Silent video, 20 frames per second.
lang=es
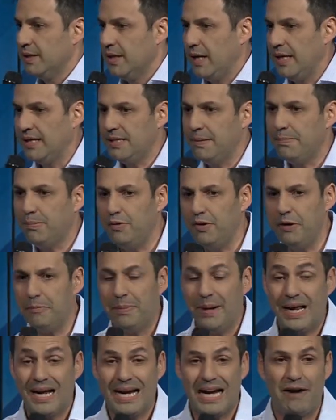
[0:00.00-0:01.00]
ese poder
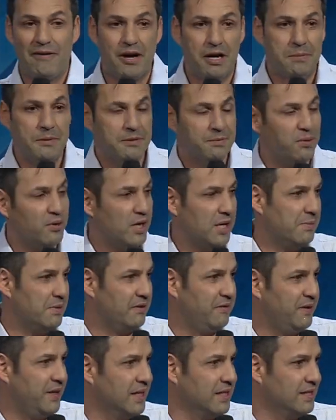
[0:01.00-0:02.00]
para acabar mis
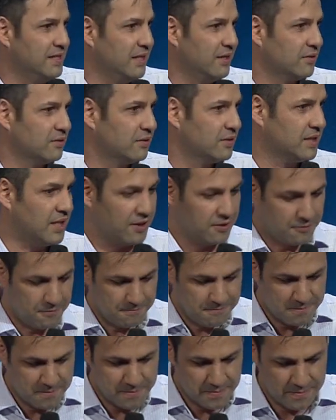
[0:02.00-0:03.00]
problemas financieros,
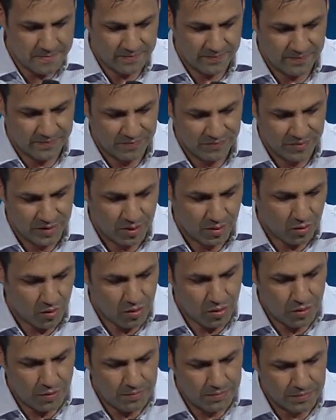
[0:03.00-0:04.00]
¿cierto?
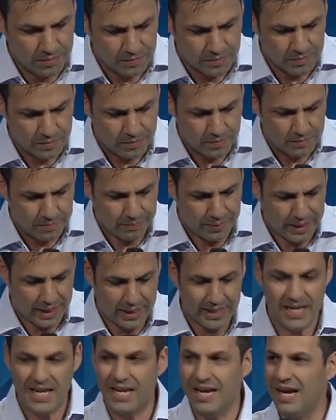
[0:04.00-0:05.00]
O para
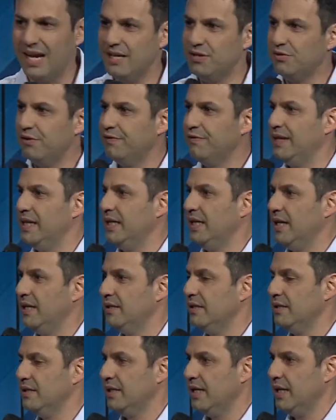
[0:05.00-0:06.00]
llenar esos
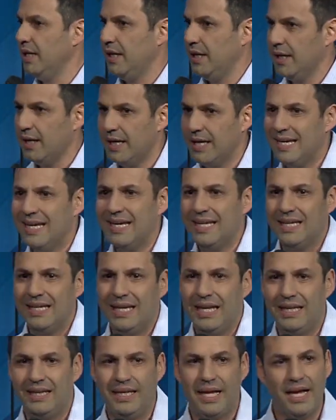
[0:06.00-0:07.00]
faltantes que,
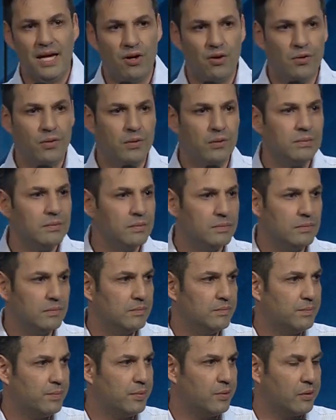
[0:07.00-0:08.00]
que tengo
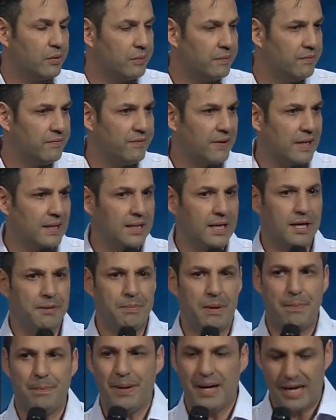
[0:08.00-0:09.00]
por falta de
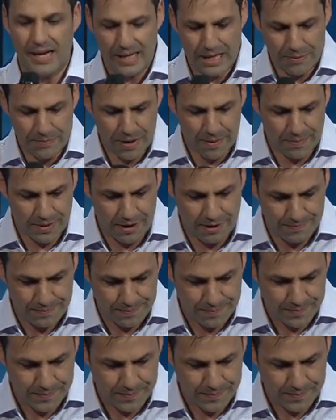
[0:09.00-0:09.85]
papá, de mamá.